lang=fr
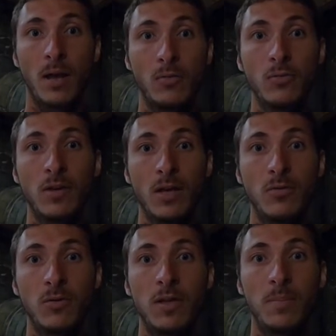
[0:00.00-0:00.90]
une
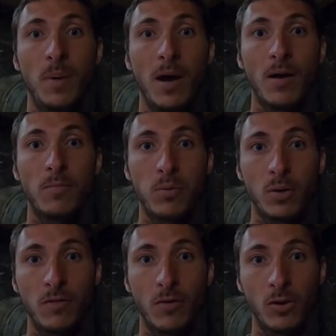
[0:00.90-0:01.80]
date de départ
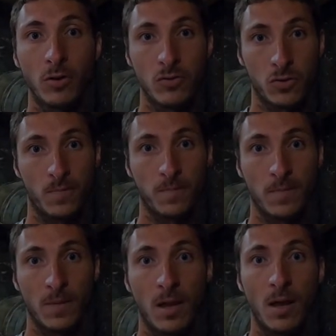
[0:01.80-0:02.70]
pour les vendanges.
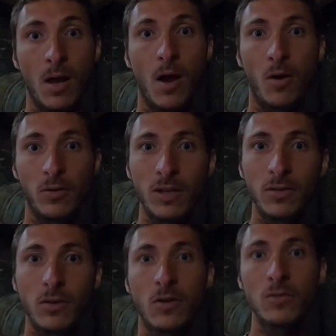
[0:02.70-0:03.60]
En
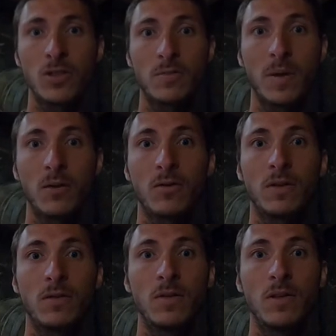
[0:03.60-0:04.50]
attendant, j'espère que
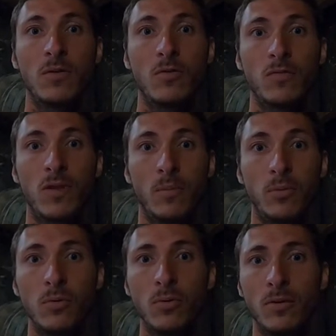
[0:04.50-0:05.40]
cette vidéo vous a
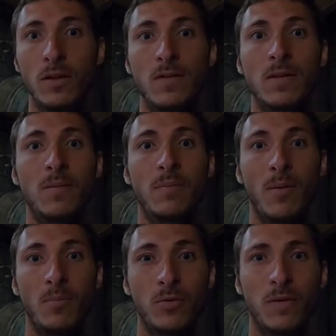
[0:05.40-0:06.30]
plu. N'hésitez
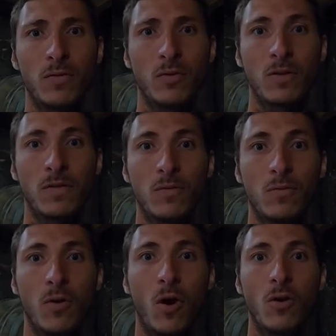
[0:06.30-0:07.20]
pas à poser vos
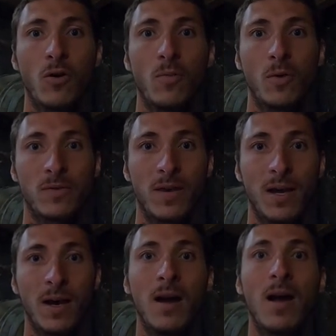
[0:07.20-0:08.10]
questions en
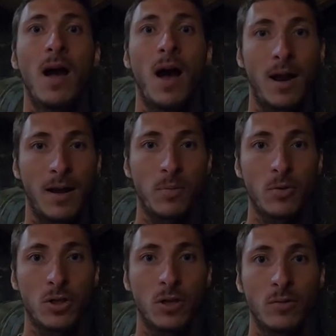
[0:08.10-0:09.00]
commentaire. À la
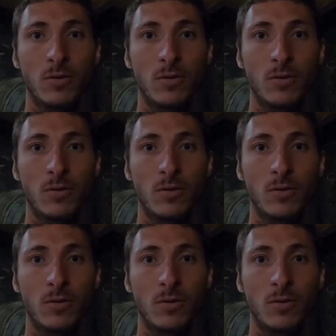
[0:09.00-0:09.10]
prochaine au